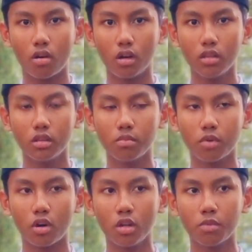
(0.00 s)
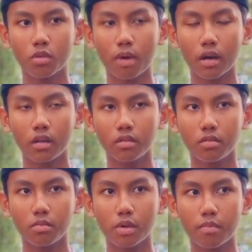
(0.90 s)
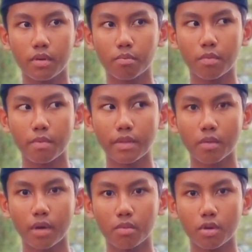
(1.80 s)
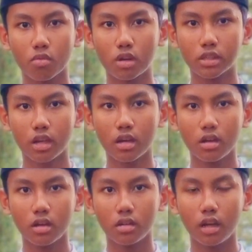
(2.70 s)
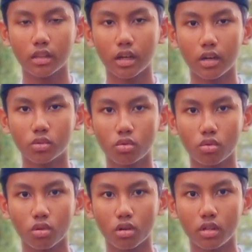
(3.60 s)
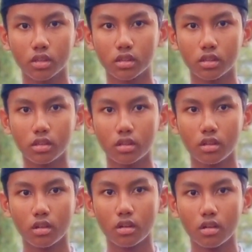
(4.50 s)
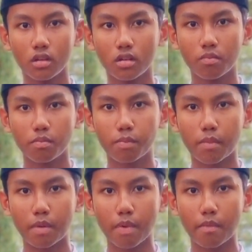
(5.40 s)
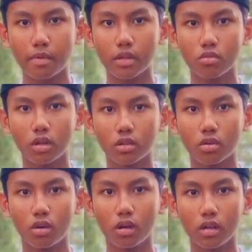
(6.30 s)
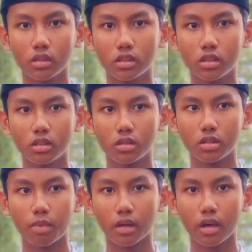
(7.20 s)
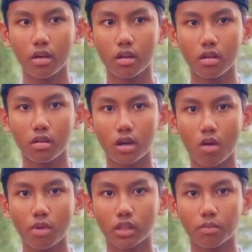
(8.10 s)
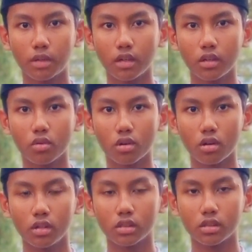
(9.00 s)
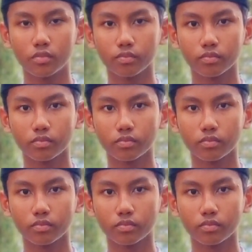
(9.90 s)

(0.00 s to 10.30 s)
Khalid, Khalid merupakan pemimpin yang paling berkuasa di antara suku Quraisy. Paman-pamannya juga tergolong sebagai kaum yang terbadang di Quraisy.